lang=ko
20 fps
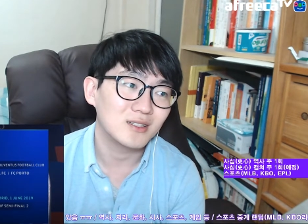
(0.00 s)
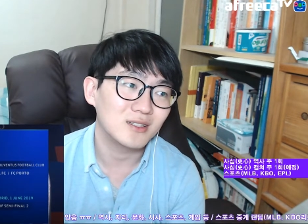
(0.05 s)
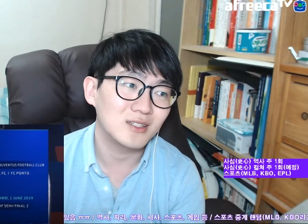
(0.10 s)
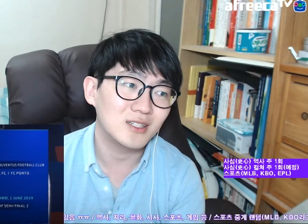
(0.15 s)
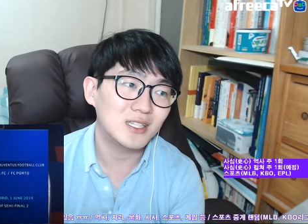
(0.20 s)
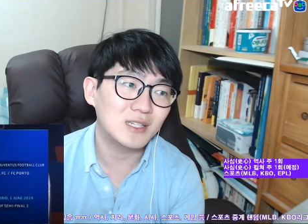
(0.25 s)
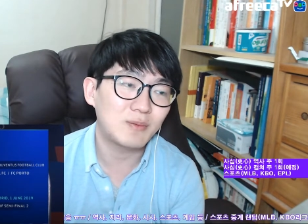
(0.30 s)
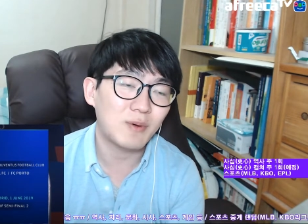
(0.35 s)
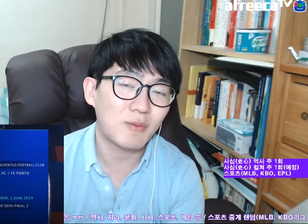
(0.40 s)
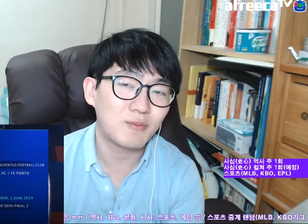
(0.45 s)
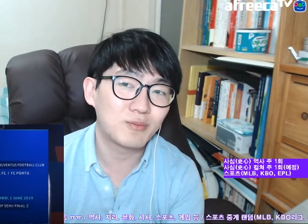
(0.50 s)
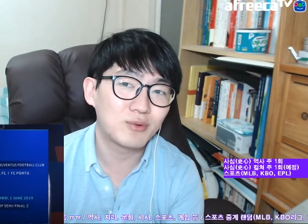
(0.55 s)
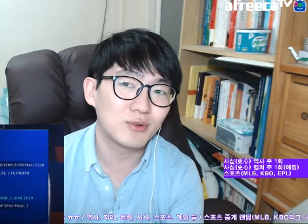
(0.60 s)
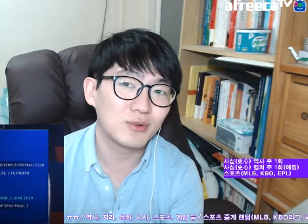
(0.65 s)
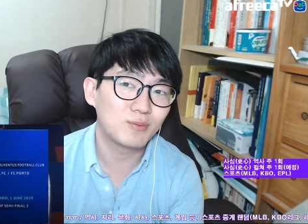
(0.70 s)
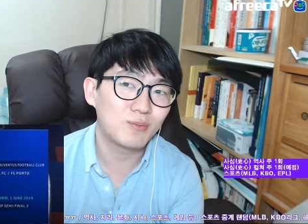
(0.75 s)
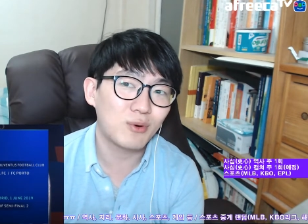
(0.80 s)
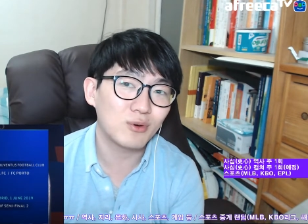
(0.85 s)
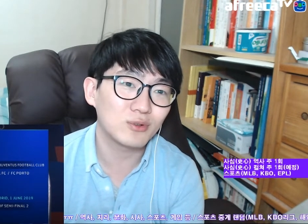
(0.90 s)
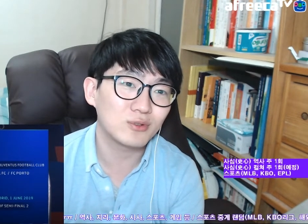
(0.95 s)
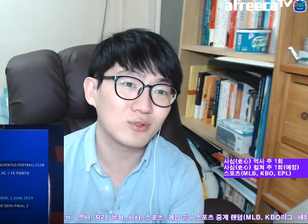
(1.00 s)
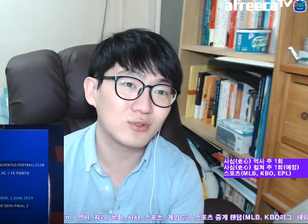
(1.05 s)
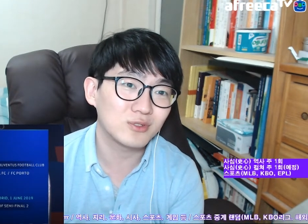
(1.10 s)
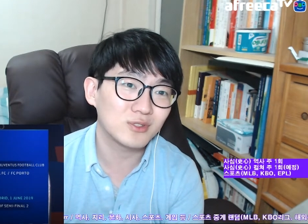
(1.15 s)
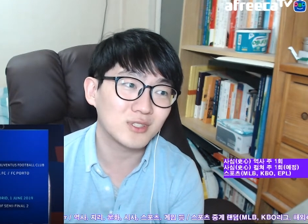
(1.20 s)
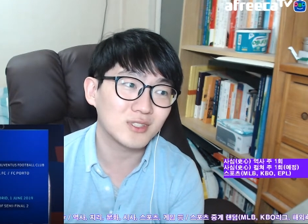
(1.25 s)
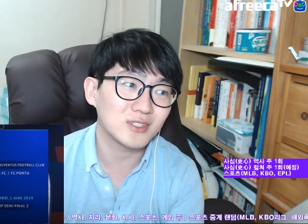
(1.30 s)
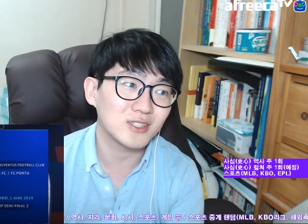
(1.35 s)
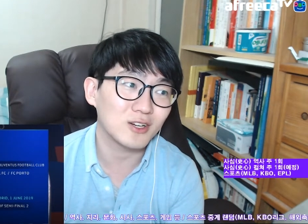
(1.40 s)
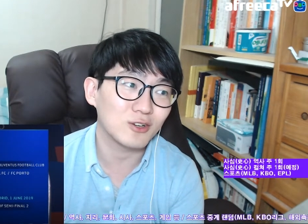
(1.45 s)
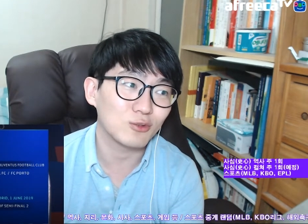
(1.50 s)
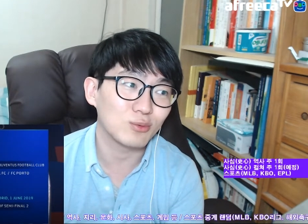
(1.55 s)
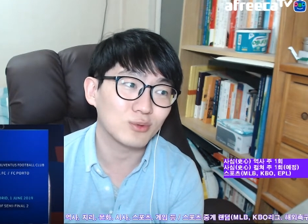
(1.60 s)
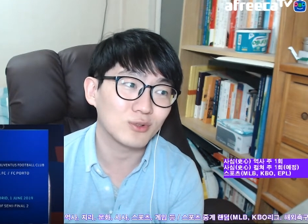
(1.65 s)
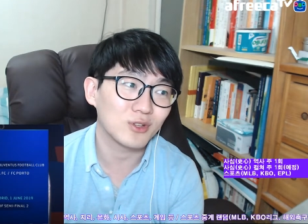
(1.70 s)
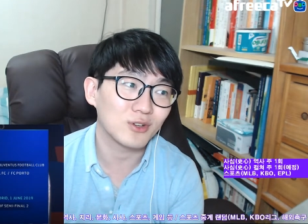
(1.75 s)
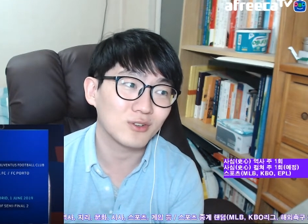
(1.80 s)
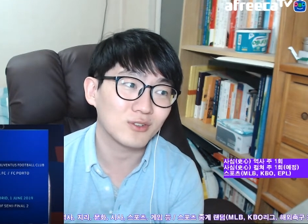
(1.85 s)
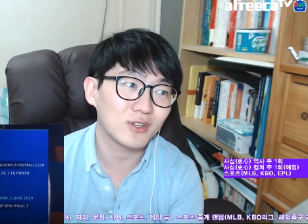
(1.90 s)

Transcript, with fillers: 리버풀 포르투 승자하고 붙어요.